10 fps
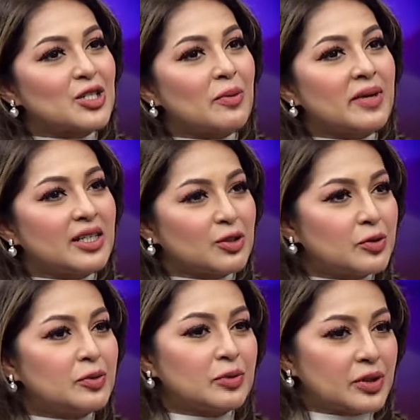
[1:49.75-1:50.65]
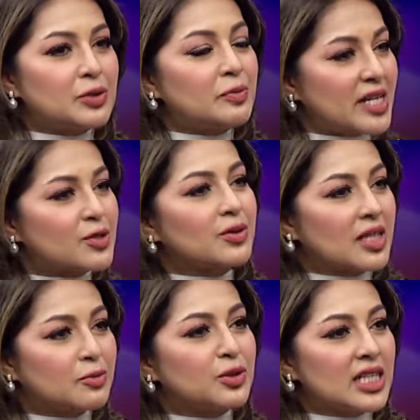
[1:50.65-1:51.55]
সব একটু একটু
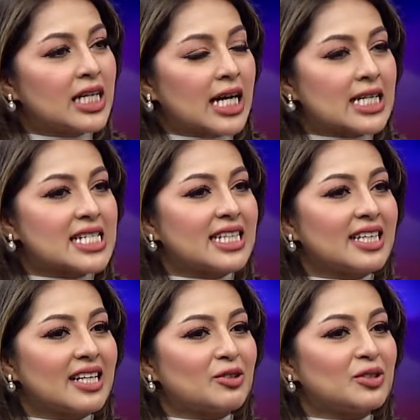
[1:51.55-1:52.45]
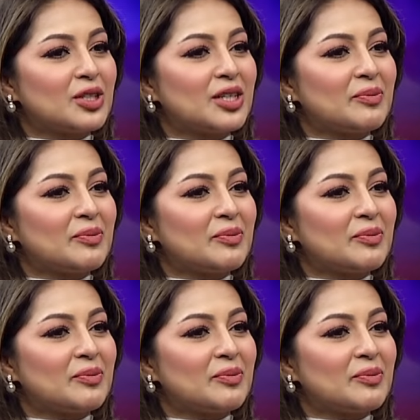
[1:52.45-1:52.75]
ব্যস্ততার মধ্যেই কাটছে কারণ